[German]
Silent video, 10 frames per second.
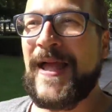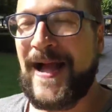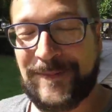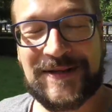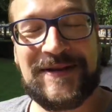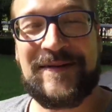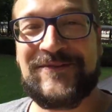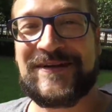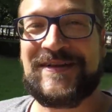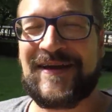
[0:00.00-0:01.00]
Aber dann haben
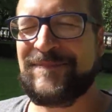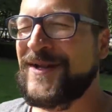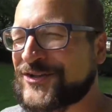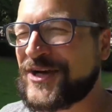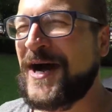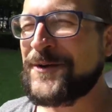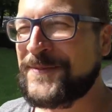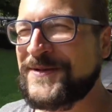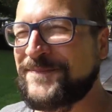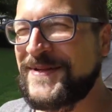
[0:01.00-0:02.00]
wir gedacht, Mensch,
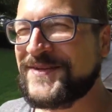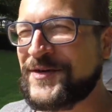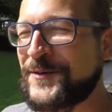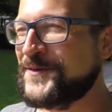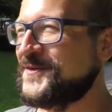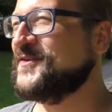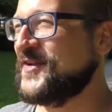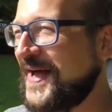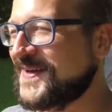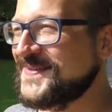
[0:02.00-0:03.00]
Airbnb ist auch eine
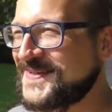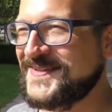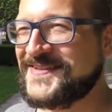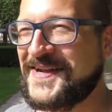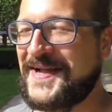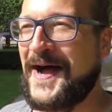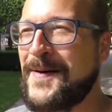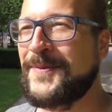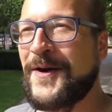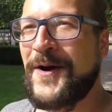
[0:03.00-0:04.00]
Sache, die es ja
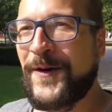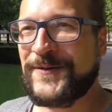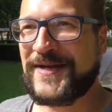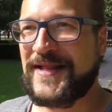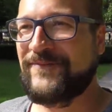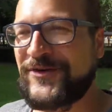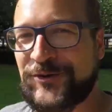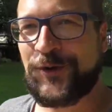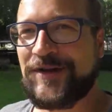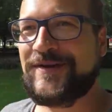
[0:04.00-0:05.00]
gab. Und dann haben wir
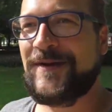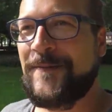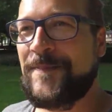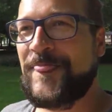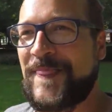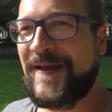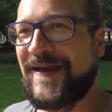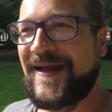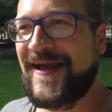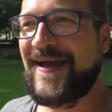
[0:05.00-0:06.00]
dort
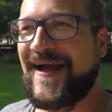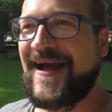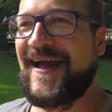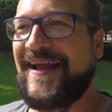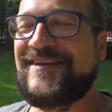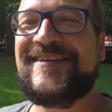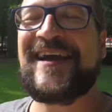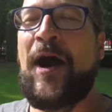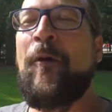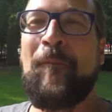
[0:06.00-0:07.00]
ein
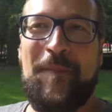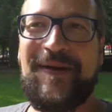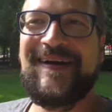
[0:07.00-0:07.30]
Traum,